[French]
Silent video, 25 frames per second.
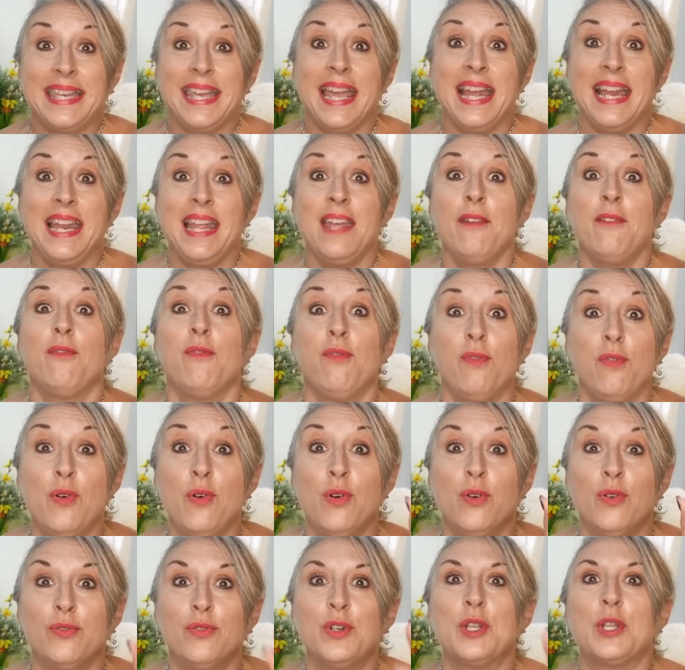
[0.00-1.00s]
quel est
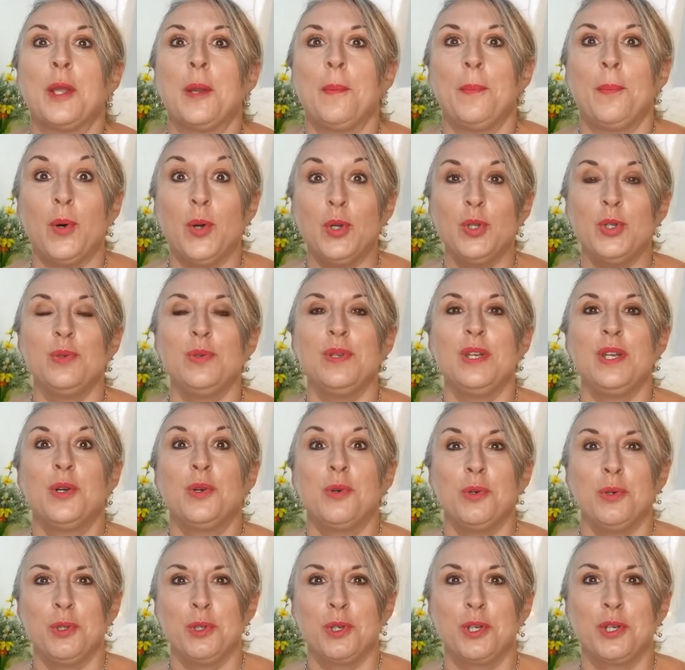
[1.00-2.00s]
vous votre produit
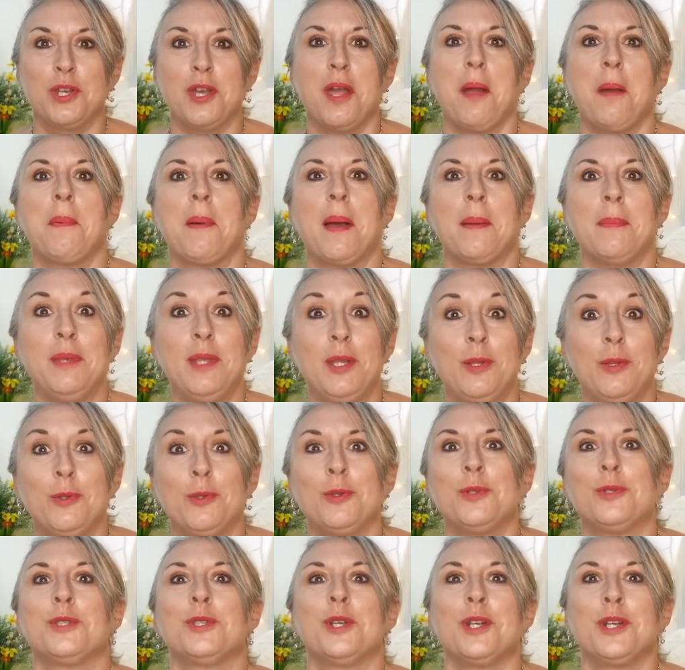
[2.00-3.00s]
coup de cœur parmi
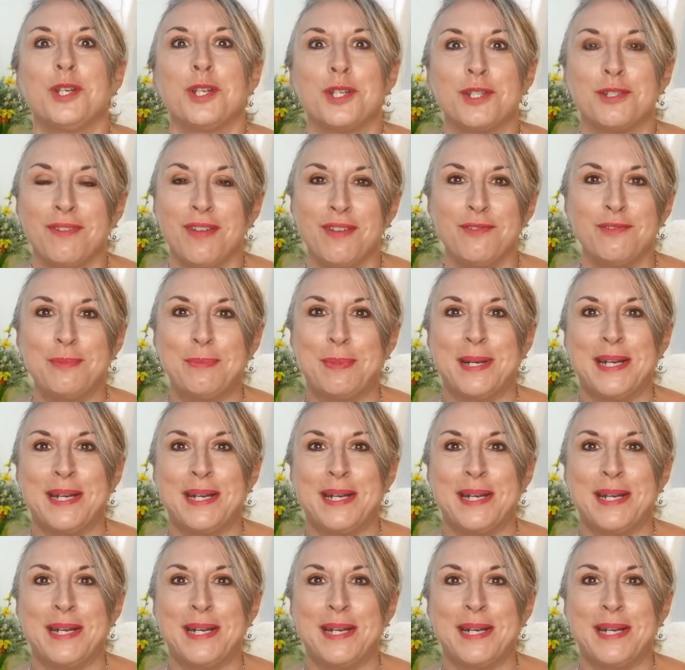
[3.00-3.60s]
tous ceux que je vais vous